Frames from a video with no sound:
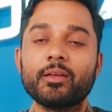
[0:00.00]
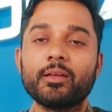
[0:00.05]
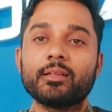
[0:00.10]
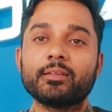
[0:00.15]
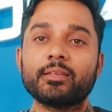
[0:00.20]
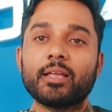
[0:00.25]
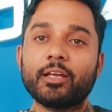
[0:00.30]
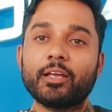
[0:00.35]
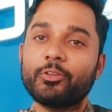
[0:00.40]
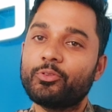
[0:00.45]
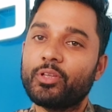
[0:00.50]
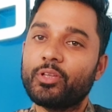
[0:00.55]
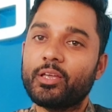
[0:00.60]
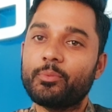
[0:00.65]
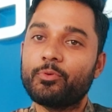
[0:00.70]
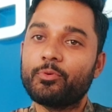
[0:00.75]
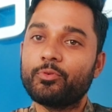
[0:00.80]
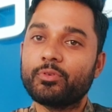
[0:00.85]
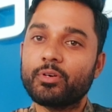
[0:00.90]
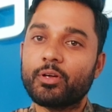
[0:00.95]
তারা কিন্তু এই
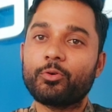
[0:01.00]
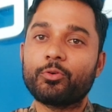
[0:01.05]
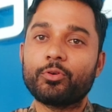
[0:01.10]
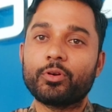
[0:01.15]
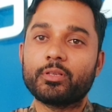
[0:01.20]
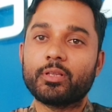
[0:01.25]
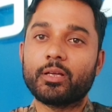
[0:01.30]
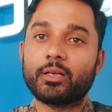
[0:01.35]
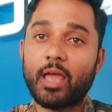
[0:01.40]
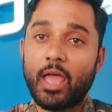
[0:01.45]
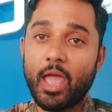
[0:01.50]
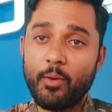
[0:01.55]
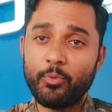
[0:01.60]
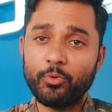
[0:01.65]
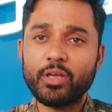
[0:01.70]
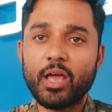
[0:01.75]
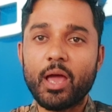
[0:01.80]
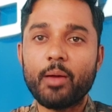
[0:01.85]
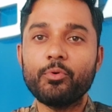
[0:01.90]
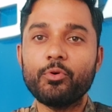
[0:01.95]
ভুলটাও করে থাকে
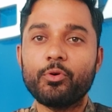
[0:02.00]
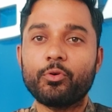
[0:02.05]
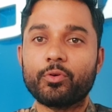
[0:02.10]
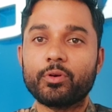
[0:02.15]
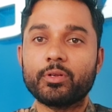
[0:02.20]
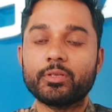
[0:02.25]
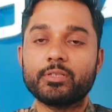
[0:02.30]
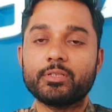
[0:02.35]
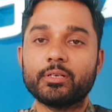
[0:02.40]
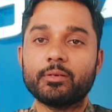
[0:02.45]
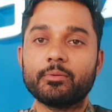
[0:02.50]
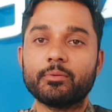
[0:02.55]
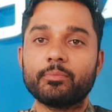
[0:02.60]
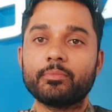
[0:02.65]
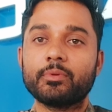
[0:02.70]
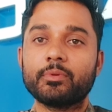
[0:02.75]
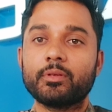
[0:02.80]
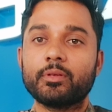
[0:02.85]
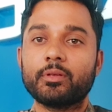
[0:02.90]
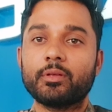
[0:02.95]
এমনকি আমিও করেছি
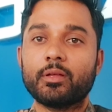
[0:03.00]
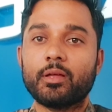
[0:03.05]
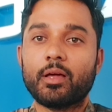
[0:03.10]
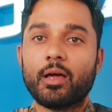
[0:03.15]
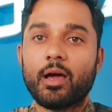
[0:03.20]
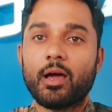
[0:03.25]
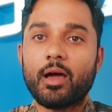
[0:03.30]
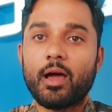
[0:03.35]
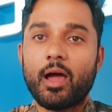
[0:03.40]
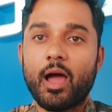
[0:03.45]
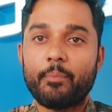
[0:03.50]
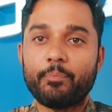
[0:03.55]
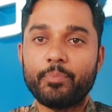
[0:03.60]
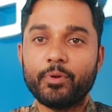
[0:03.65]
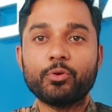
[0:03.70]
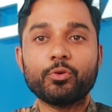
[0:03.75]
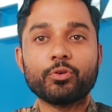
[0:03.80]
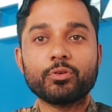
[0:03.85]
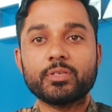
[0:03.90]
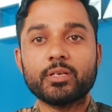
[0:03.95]
আপনি
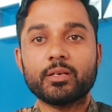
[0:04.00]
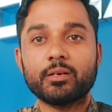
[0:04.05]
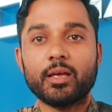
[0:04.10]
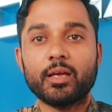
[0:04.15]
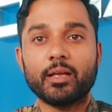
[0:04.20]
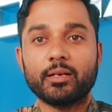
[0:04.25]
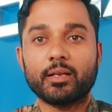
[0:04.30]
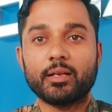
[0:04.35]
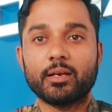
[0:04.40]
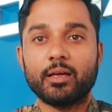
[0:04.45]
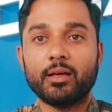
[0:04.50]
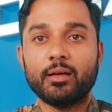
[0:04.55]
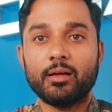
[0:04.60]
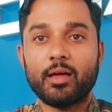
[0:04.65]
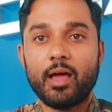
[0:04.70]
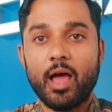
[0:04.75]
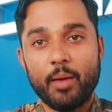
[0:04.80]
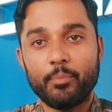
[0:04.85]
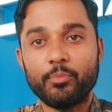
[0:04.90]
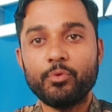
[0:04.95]
করছেন না এটা না
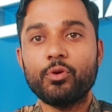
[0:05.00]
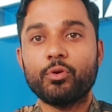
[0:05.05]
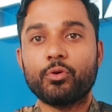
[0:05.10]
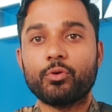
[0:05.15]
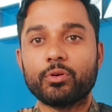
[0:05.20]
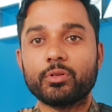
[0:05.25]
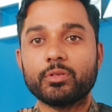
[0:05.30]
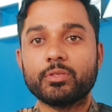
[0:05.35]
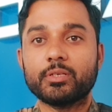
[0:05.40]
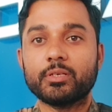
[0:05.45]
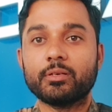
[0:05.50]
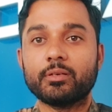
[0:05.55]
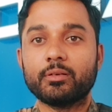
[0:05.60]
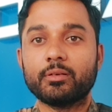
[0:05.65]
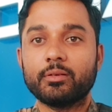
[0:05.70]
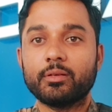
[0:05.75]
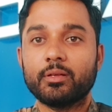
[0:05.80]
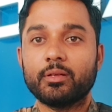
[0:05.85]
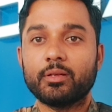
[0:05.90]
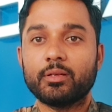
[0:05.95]
আমিও করেছি
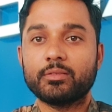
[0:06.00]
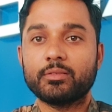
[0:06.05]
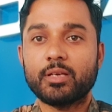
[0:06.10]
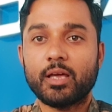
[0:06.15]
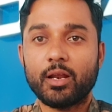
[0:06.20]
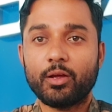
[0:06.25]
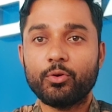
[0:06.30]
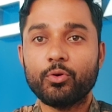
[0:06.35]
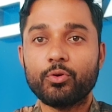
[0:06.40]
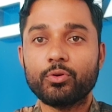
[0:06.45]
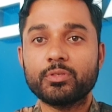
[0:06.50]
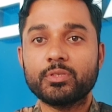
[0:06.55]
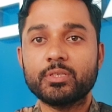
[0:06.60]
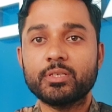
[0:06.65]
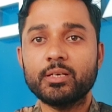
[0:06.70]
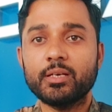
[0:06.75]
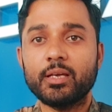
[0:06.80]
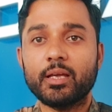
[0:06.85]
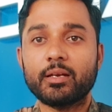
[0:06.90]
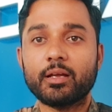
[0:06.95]
যারা করছি
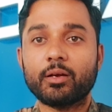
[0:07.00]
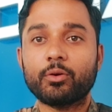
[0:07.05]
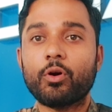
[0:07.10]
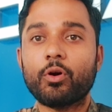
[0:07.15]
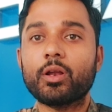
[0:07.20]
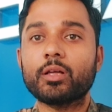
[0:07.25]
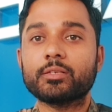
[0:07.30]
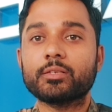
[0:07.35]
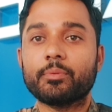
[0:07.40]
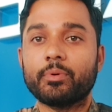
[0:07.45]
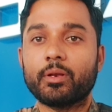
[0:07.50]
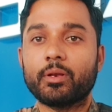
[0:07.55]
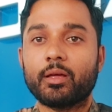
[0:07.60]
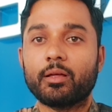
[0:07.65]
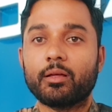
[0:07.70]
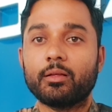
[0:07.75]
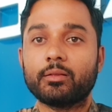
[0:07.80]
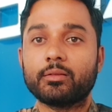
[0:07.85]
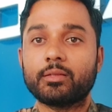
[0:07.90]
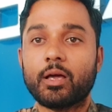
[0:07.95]
এটা করা যাবে না
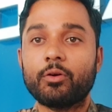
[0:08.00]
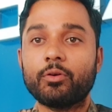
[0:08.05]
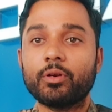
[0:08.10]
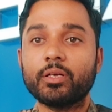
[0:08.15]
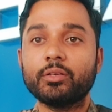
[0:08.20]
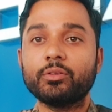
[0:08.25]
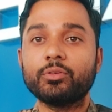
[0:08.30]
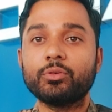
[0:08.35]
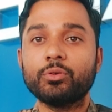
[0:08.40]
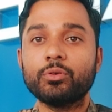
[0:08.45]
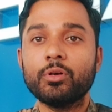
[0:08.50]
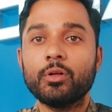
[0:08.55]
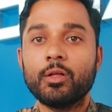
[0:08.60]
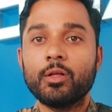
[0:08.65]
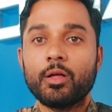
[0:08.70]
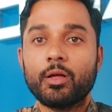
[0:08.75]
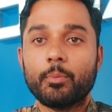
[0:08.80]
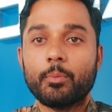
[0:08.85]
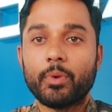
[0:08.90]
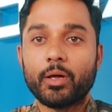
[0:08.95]
তাহলে কিন্তু
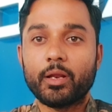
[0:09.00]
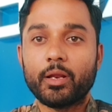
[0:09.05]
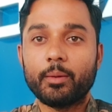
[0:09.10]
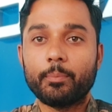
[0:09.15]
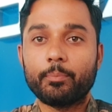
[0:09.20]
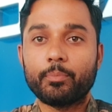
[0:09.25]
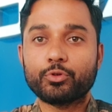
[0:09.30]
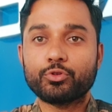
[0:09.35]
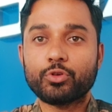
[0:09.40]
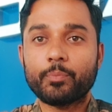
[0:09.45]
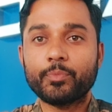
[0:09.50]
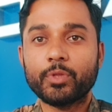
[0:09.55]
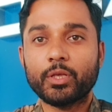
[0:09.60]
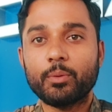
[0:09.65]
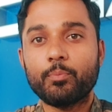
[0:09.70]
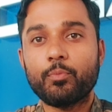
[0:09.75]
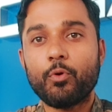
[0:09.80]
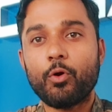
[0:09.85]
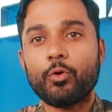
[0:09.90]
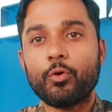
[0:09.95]
মানে সব থেকে
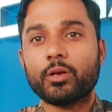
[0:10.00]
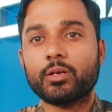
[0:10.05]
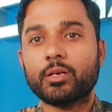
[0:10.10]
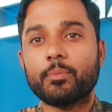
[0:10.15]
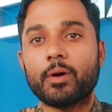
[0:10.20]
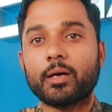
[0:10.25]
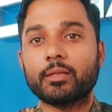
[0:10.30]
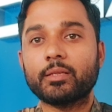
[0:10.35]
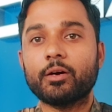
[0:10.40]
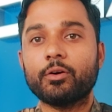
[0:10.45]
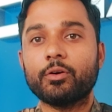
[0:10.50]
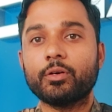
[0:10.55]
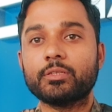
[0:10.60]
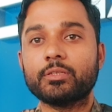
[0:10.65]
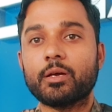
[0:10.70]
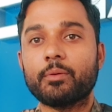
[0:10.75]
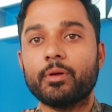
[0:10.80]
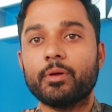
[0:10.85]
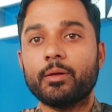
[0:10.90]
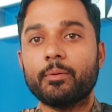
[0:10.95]
বড় একটা বাধা হয়ে
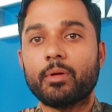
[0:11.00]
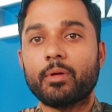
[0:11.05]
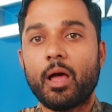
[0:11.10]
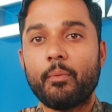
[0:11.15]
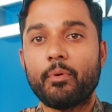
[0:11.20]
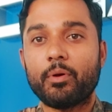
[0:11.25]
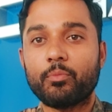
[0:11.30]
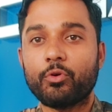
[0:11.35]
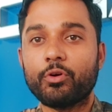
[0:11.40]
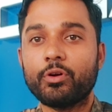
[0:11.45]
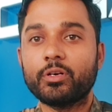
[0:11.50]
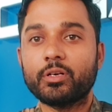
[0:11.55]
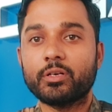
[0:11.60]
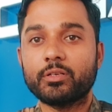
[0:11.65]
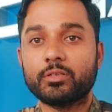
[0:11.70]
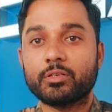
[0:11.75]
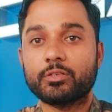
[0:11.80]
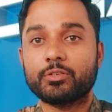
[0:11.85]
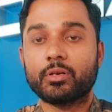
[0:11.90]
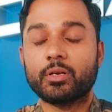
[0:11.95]
যাবে আমার
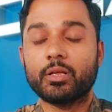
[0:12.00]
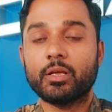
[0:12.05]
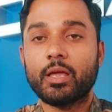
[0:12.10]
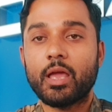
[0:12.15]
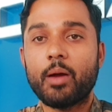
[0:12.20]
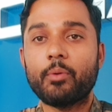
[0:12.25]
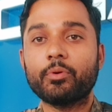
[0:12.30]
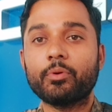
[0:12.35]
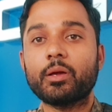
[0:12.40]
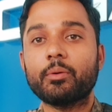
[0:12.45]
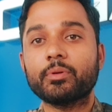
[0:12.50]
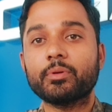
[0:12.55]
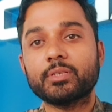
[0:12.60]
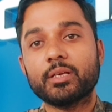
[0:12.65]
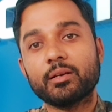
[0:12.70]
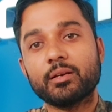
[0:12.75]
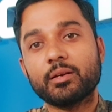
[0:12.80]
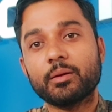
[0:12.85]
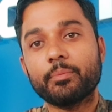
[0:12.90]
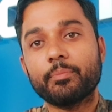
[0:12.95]
মনিটাইজেশনে এমনকি আমার
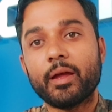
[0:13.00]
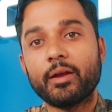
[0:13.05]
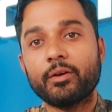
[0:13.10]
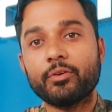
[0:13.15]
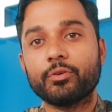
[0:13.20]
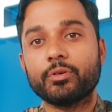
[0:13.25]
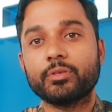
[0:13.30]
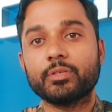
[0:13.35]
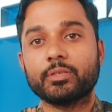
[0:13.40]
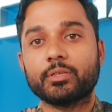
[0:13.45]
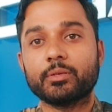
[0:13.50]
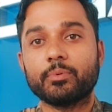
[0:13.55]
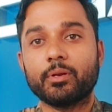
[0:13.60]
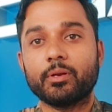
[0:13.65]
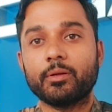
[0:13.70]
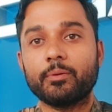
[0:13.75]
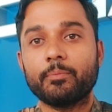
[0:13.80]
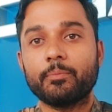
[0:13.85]
চ্যানেলটা ব্যান্ড হয়ে যেতে পারে